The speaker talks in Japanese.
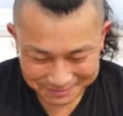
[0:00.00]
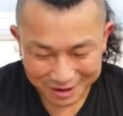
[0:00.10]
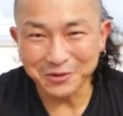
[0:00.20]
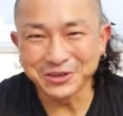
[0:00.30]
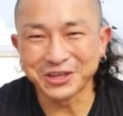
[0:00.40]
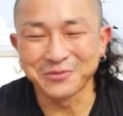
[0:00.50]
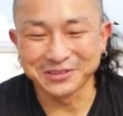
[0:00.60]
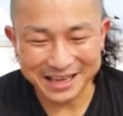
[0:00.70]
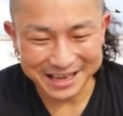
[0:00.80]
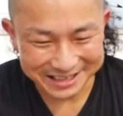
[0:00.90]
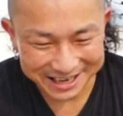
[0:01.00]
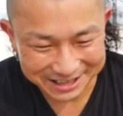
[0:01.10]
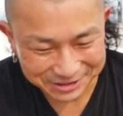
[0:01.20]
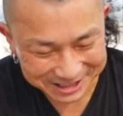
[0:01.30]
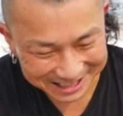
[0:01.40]
まあ、お盆言うてもね、2
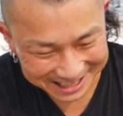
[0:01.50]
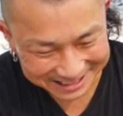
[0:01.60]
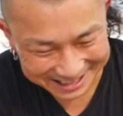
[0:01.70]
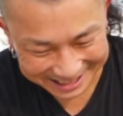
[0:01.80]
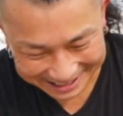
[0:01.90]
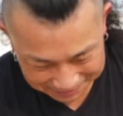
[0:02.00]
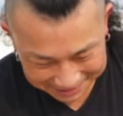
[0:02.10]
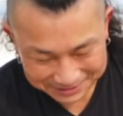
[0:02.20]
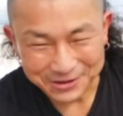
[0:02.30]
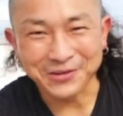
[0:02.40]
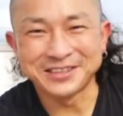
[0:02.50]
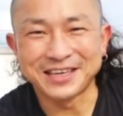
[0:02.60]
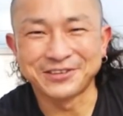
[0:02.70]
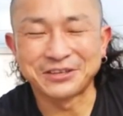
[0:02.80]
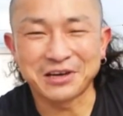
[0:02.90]
連休しかないんで、特に
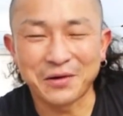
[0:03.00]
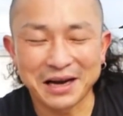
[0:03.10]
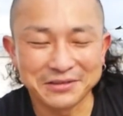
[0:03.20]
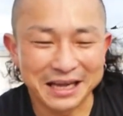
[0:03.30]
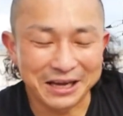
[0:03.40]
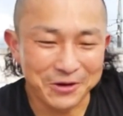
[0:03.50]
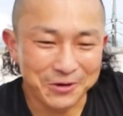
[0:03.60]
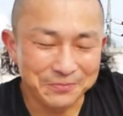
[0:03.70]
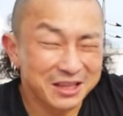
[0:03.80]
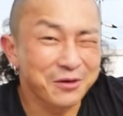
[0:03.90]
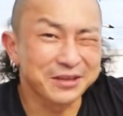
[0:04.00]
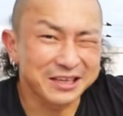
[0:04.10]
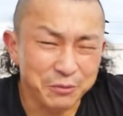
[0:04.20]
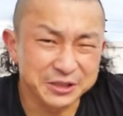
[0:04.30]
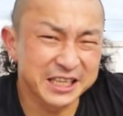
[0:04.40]
ね、普段と変わらんねんけど、でも
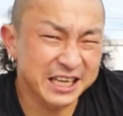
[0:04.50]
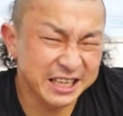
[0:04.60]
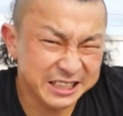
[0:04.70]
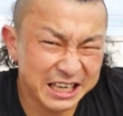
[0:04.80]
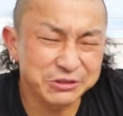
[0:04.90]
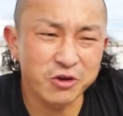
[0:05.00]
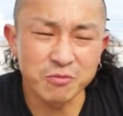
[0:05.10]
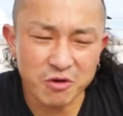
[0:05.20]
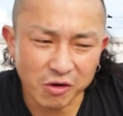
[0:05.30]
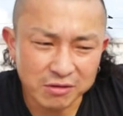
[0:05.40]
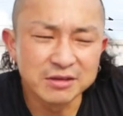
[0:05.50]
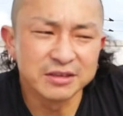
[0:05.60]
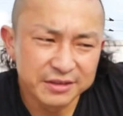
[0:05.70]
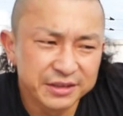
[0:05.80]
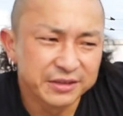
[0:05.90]
ね、気持ち的に違うと思
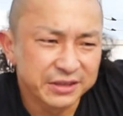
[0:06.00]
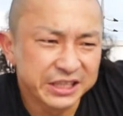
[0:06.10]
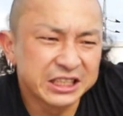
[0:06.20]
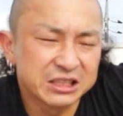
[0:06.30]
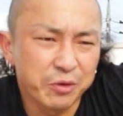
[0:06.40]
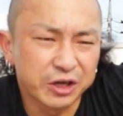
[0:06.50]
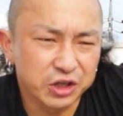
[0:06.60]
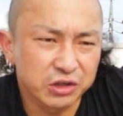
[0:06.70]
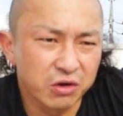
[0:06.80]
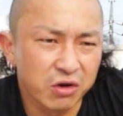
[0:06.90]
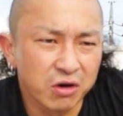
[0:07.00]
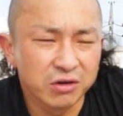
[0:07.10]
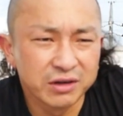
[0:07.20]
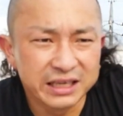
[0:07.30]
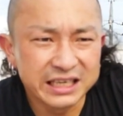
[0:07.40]
う。いつもよりちょっと、
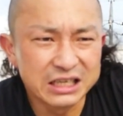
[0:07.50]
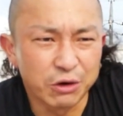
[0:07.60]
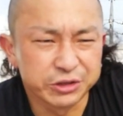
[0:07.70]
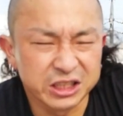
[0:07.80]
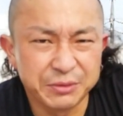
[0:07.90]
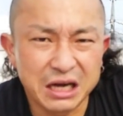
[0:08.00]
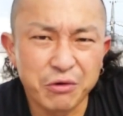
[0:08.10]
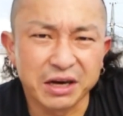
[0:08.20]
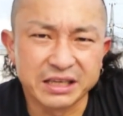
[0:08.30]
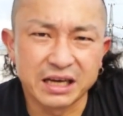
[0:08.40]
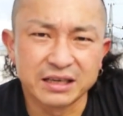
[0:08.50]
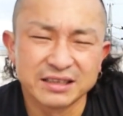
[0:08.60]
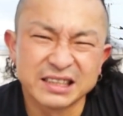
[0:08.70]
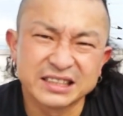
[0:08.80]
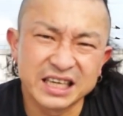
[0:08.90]
いいお刺身買おうかな。
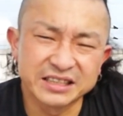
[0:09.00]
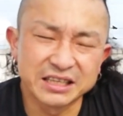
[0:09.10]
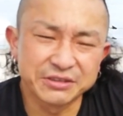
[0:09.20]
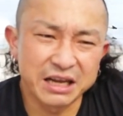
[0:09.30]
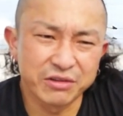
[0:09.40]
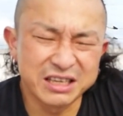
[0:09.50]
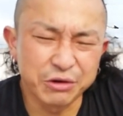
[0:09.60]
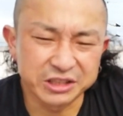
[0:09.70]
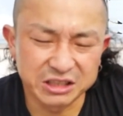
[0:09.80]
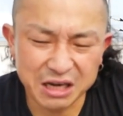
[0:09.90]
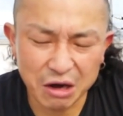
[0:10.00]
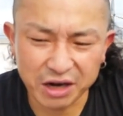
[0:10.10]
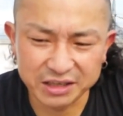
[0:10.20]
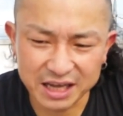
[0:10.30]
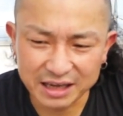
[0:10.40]
1000円ぐらいのいいお刺身買おう
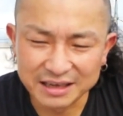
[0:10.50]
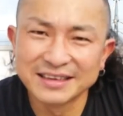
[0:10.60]
かな。